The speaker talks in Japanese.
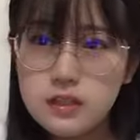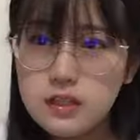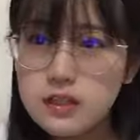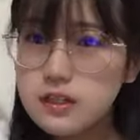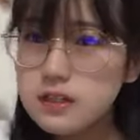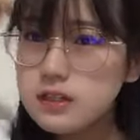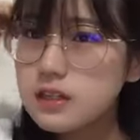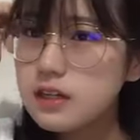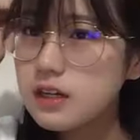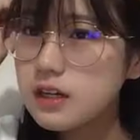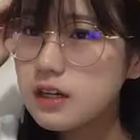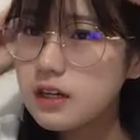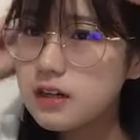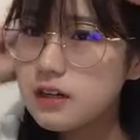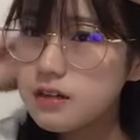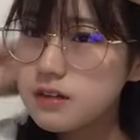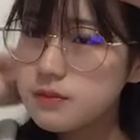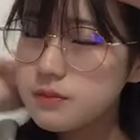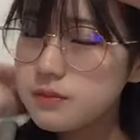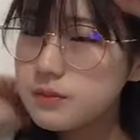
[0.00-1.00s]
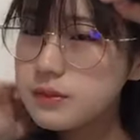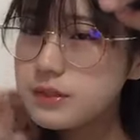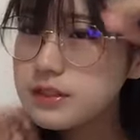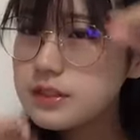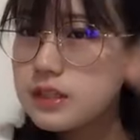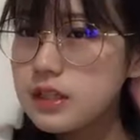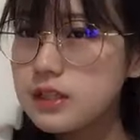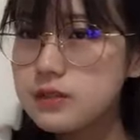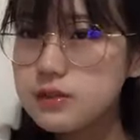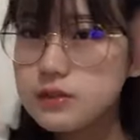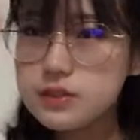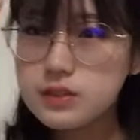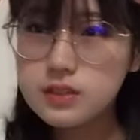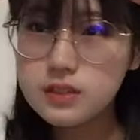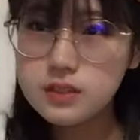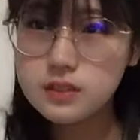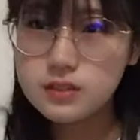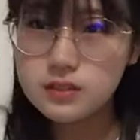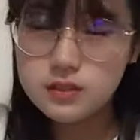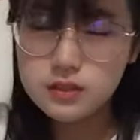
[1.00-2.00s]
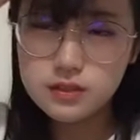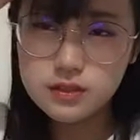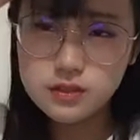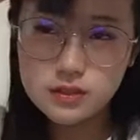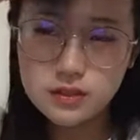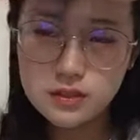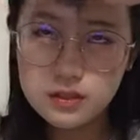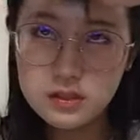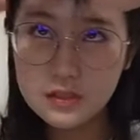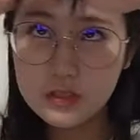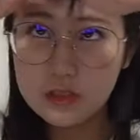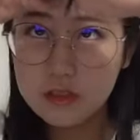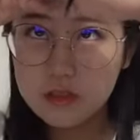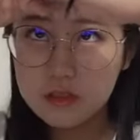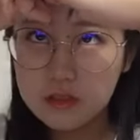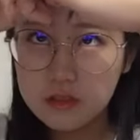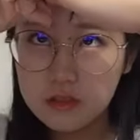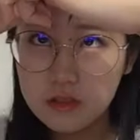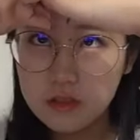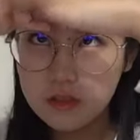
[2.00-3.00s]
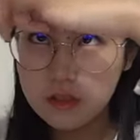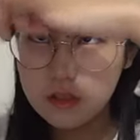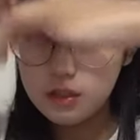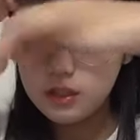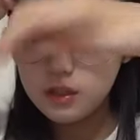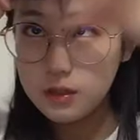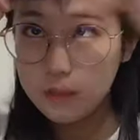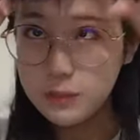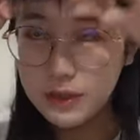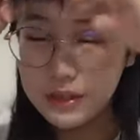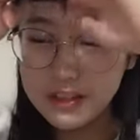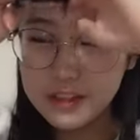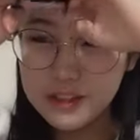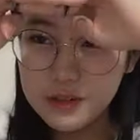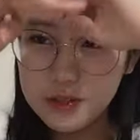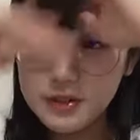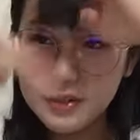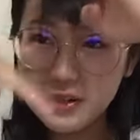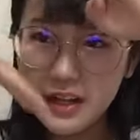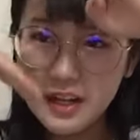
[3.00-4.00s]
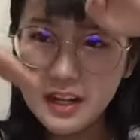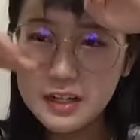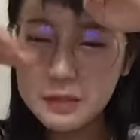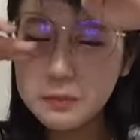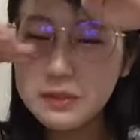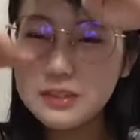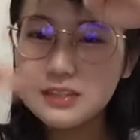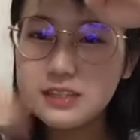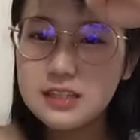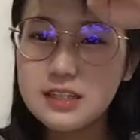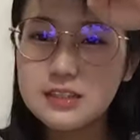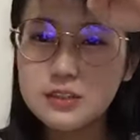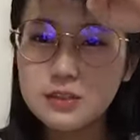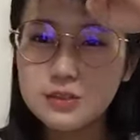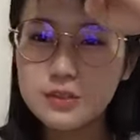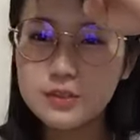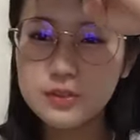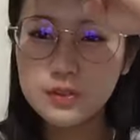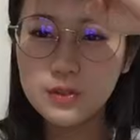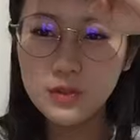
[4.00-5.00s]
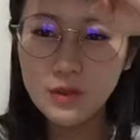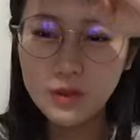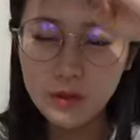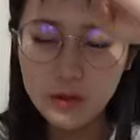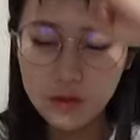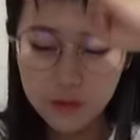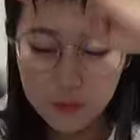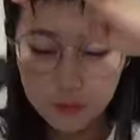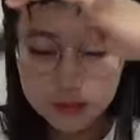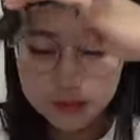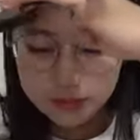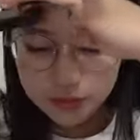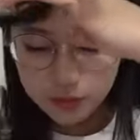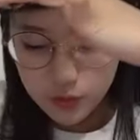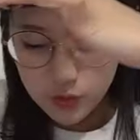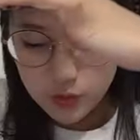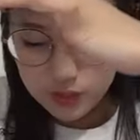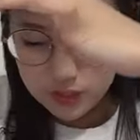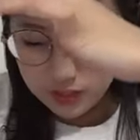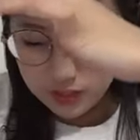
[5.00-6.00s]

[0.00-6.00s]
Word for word: いやーなんかめっちゃ楽しかったしまあ、いろいろありましたねちょっと情報量マジ多